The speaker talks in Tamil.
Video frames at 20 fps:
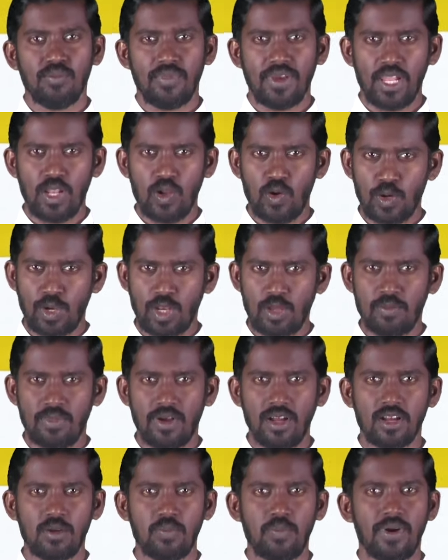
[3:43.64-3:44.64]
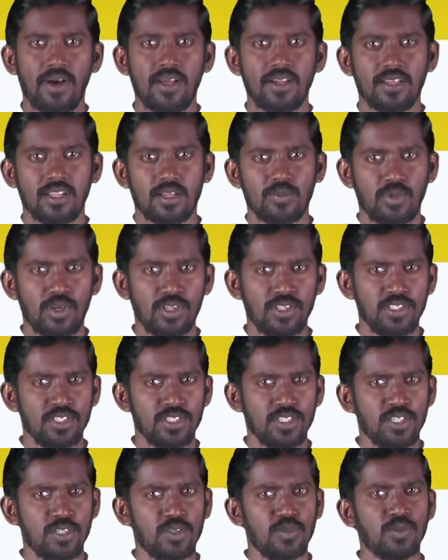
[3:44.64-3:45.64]
மேலோட்டமாக பார்க்கிற
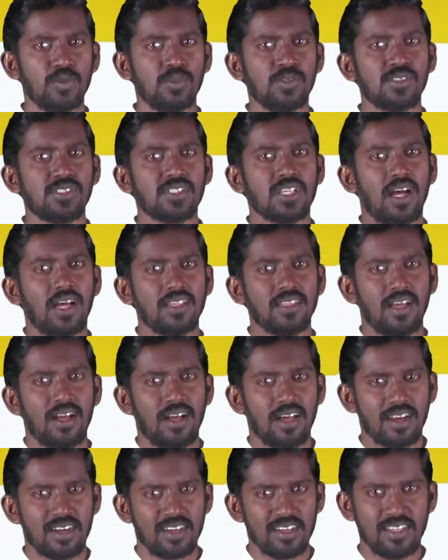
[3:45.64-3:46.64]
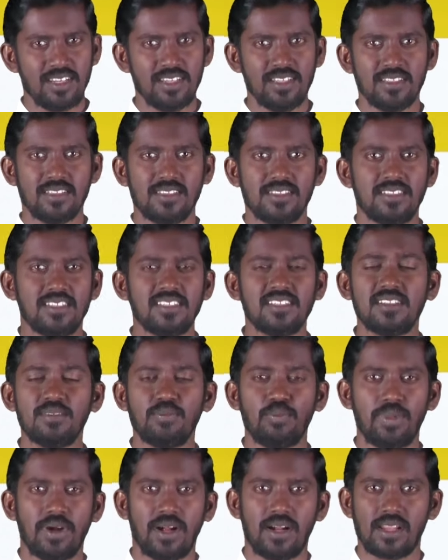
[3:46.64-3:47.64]
பொழுது ஒரு சாதாரண
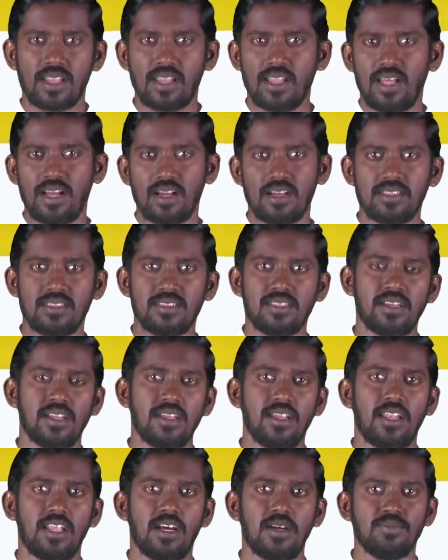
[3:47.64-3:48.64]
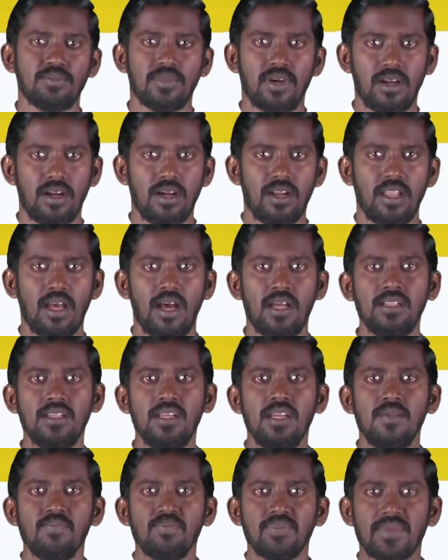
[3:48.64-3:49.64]
திருப்பாடலாக தெரியலாம் ஆனால்
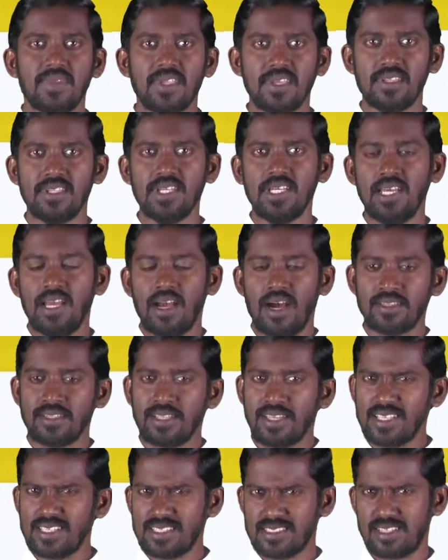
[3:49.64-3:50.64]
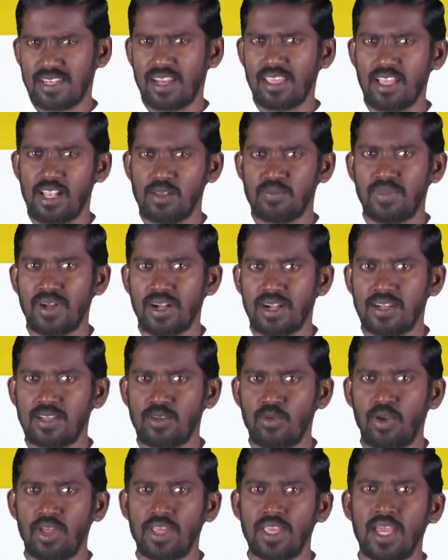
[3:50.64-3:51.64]
இது அந்த இஸ்ரேல்
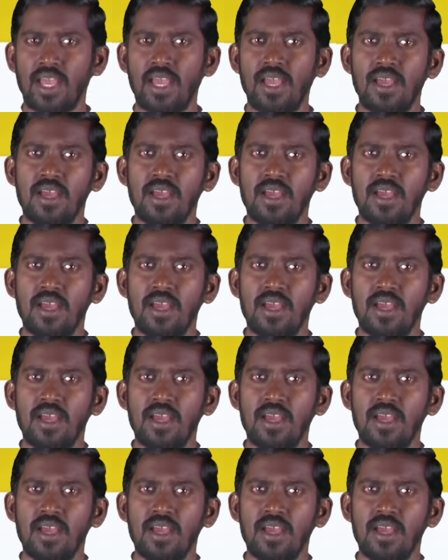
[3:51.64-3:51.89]
மக்களுடைய